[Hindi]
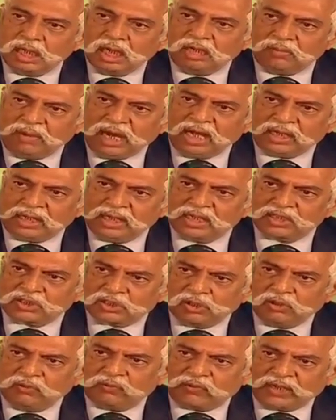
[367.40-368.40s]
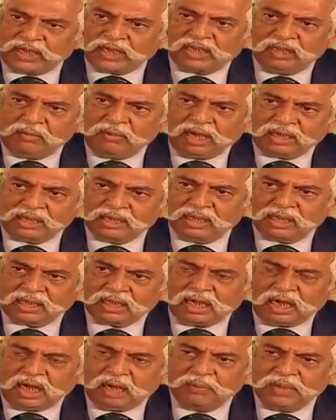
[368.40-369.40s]
हमारे जो विंग कमांडर
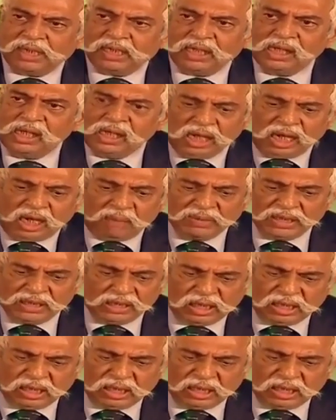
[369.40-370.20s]
अभि अभि